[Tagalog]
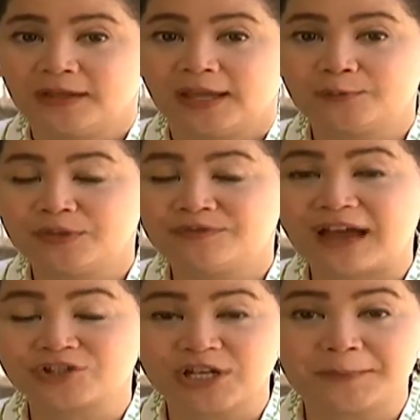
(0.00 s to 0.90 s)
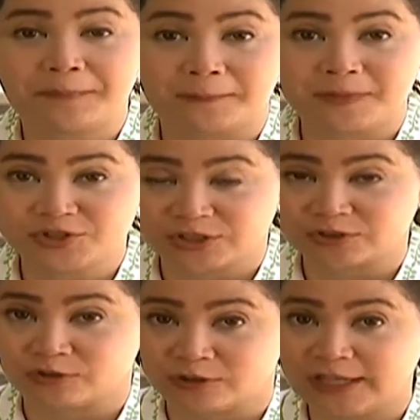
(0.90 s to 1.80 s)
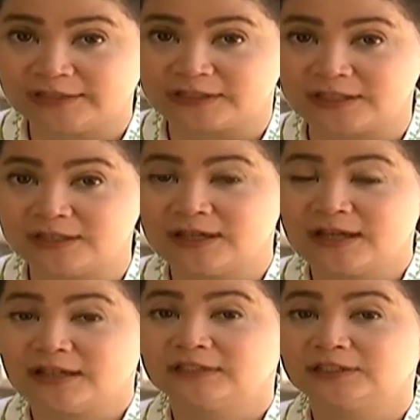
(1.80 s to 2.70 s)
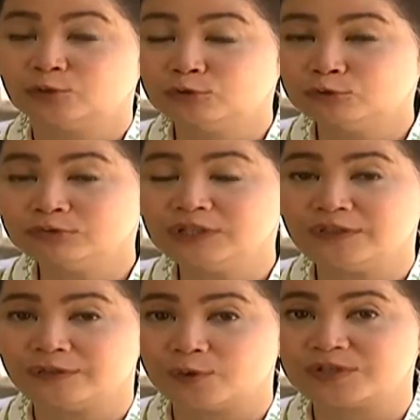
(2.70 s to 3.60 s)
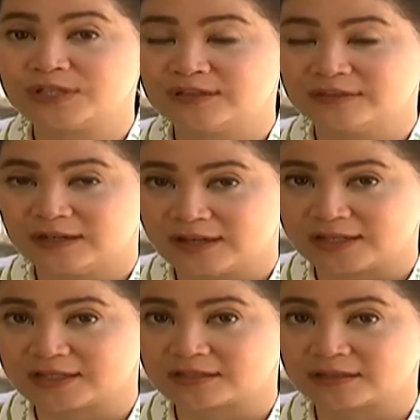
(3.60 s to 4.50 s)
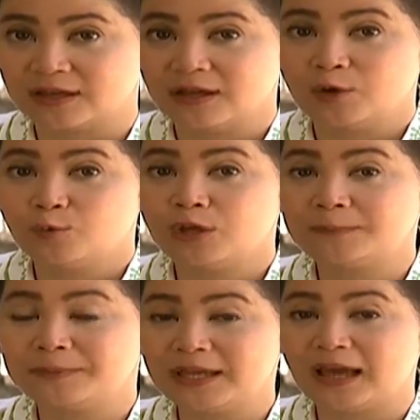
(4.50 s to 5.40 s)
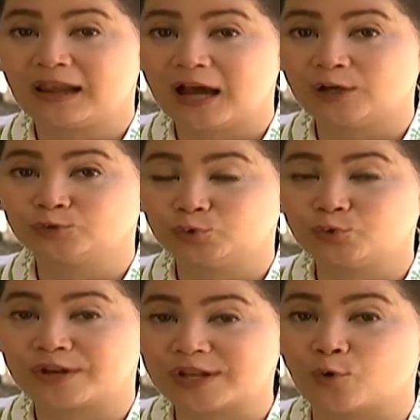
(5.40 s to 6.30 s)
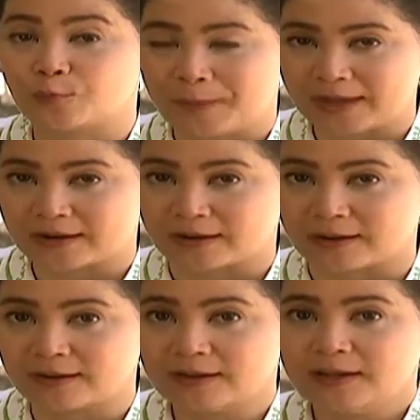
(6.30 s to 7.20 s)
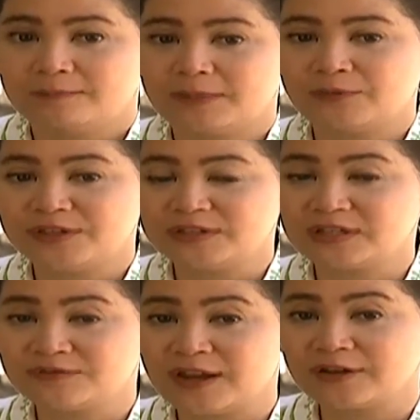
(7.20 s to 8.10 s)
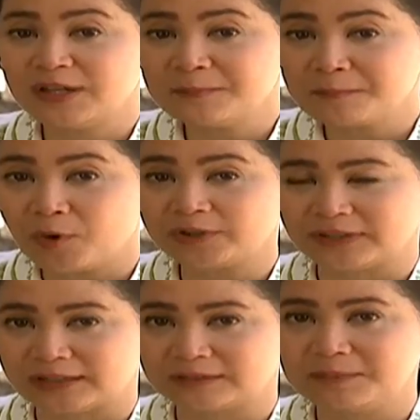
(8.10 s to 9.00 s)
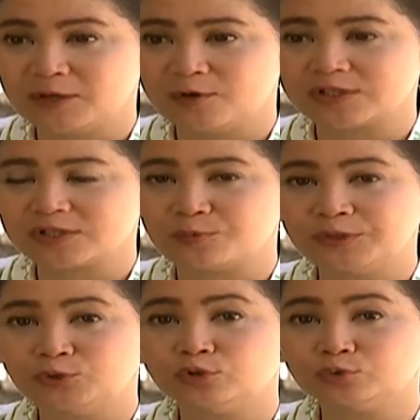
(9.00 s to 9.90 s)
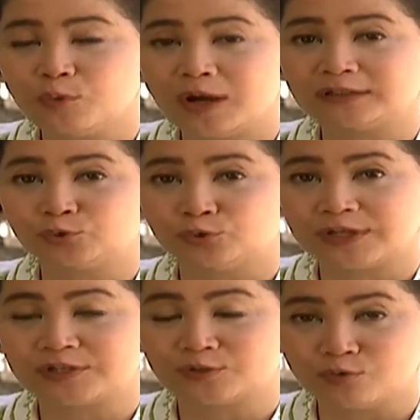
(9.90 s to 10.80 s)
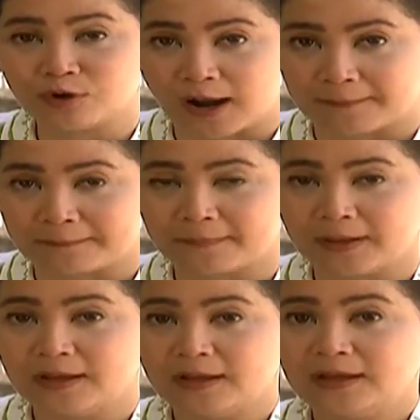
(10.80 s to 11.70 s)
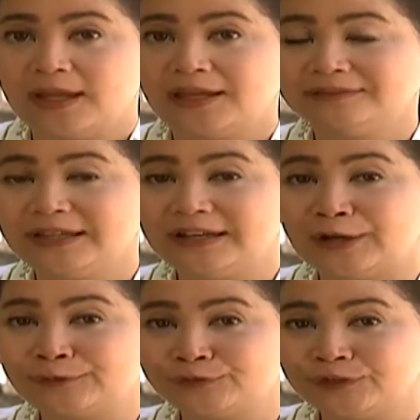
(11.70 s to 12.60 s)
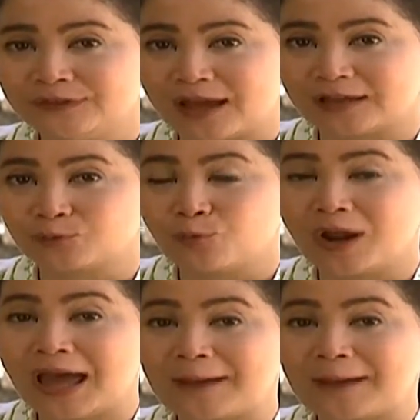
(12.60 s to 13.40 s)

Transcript: And we've actually published it already that only those in the list will be allowed to reopen. Now, this is very important because we don't want tourists to come and then after that, wala